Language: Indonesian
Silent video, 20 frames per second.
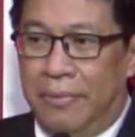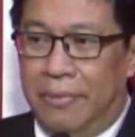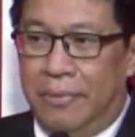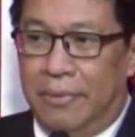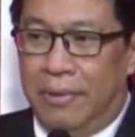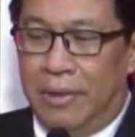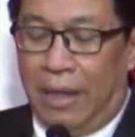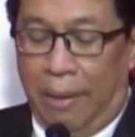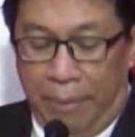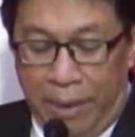
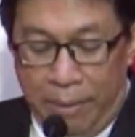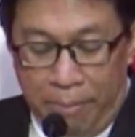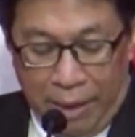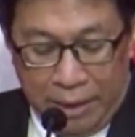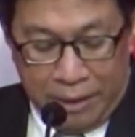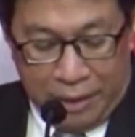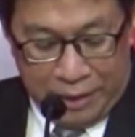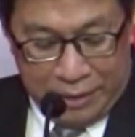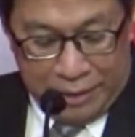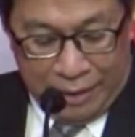Tapi iman
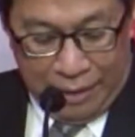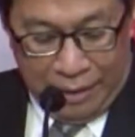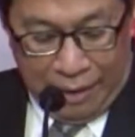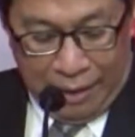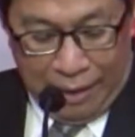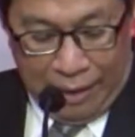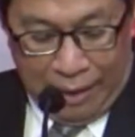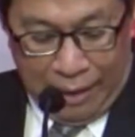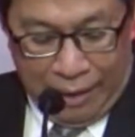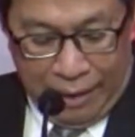Kristen
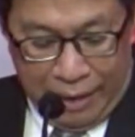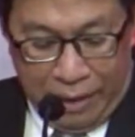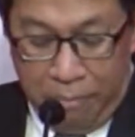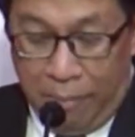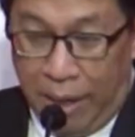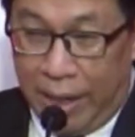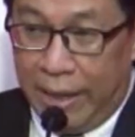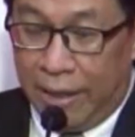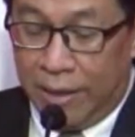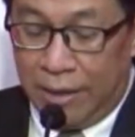adalah
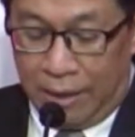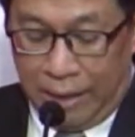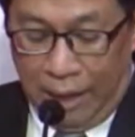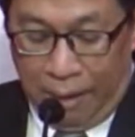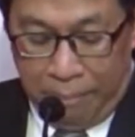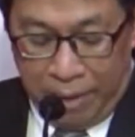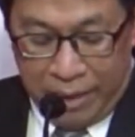iman yang tetap